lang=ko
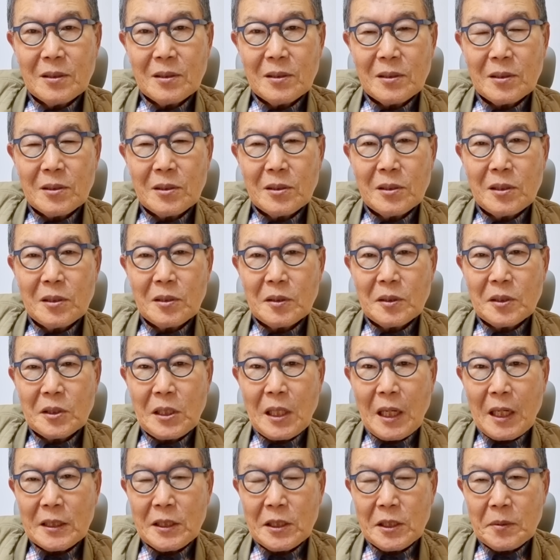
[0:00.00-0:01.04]
그
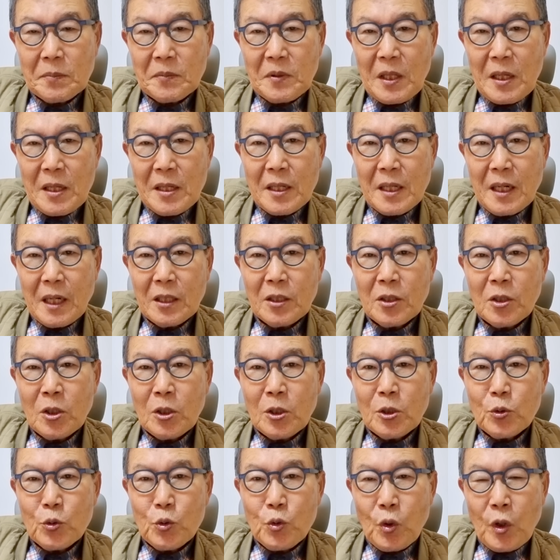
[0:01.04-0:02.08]
제가 지금 얘기한
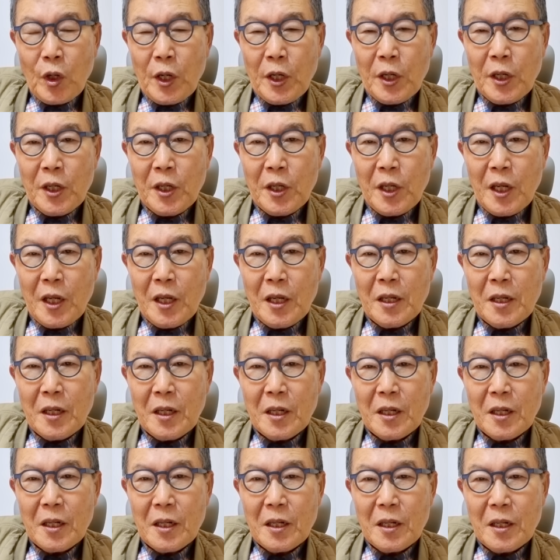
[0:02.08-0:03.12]
죄인의
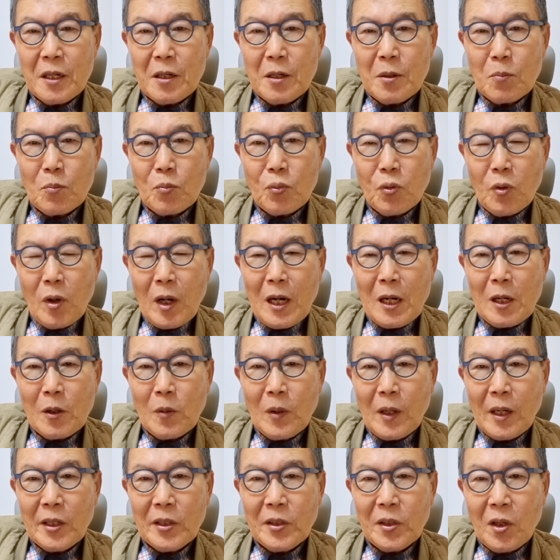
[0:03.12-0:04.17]

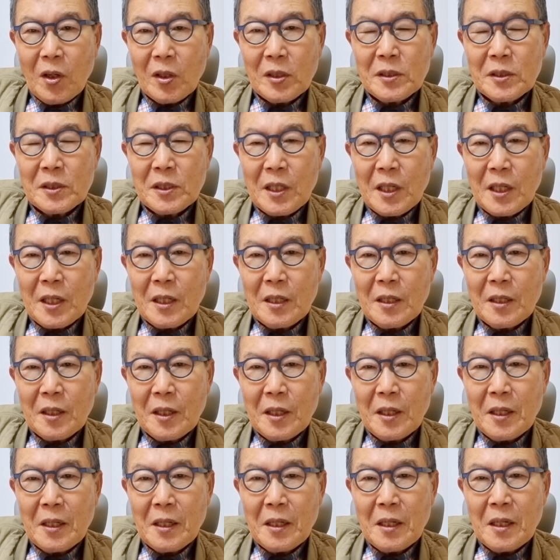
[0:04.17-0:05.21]
부활과
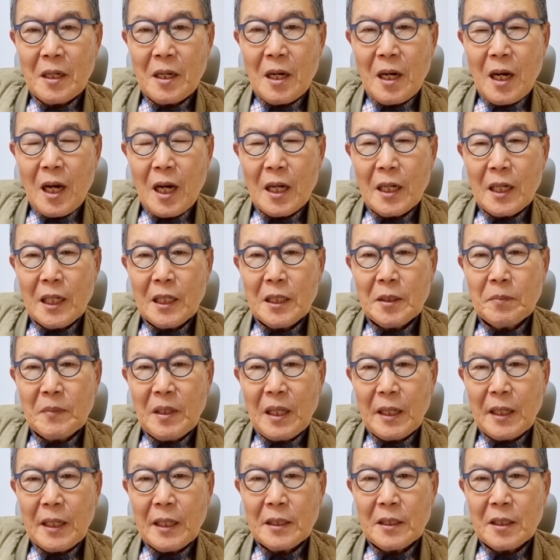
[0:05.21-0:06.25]
영생인데 하나님
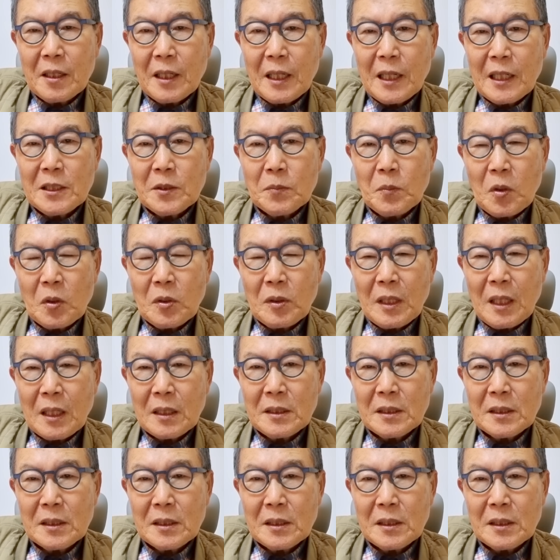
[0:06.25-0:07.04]
나라에 들어가지 못한